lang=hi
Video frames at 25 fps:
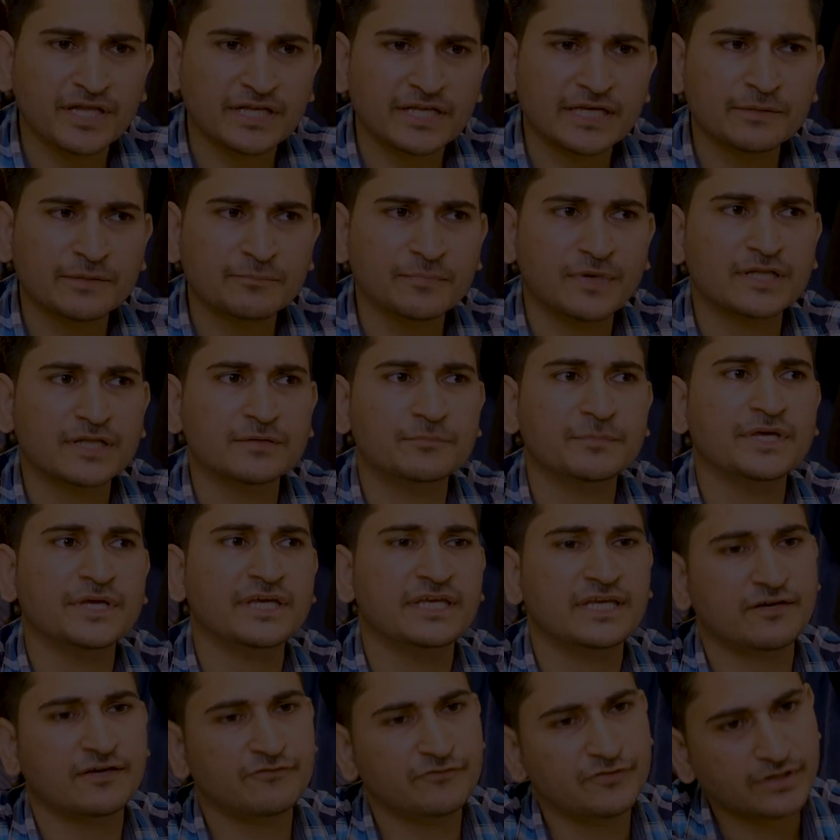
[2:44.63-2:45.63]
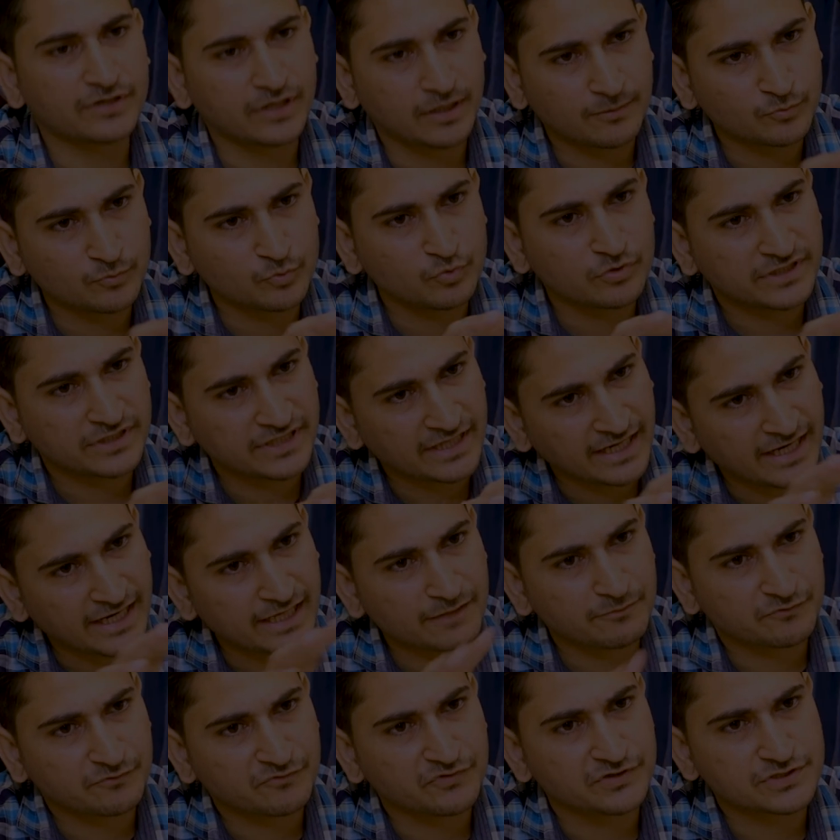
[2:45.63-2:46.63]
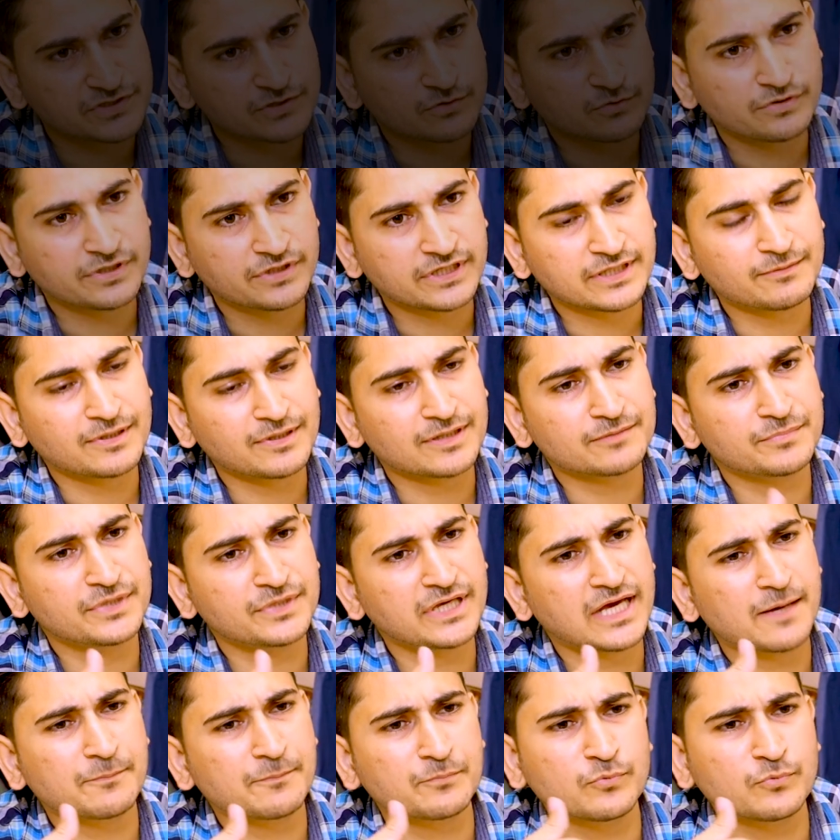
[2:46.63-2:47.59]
mein aane ke baad mein ya fir amul ke ad mein feature hone ke baad mein